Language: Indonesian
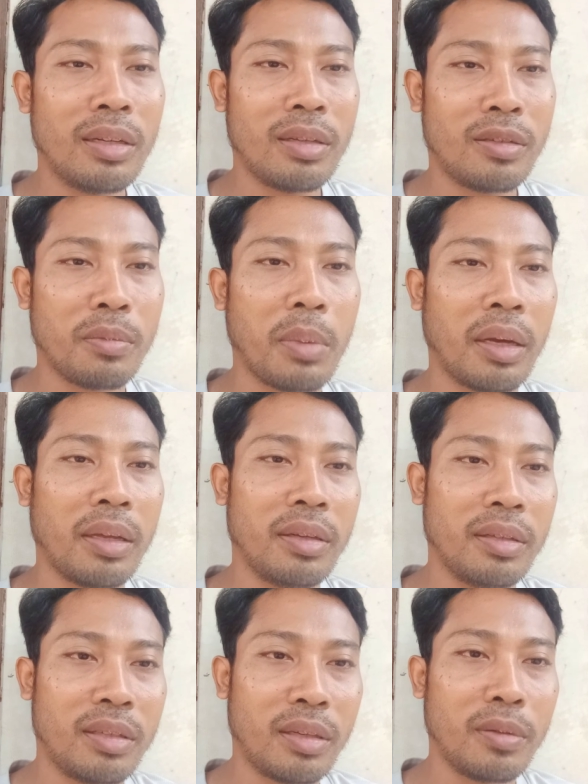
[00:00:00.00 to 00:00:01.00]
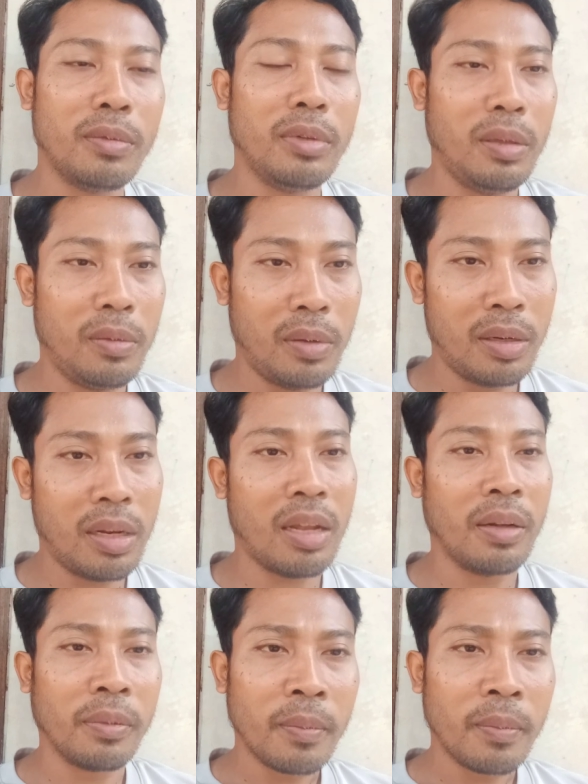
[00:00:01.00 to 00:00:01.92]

ya, semakin seru gitu kan dan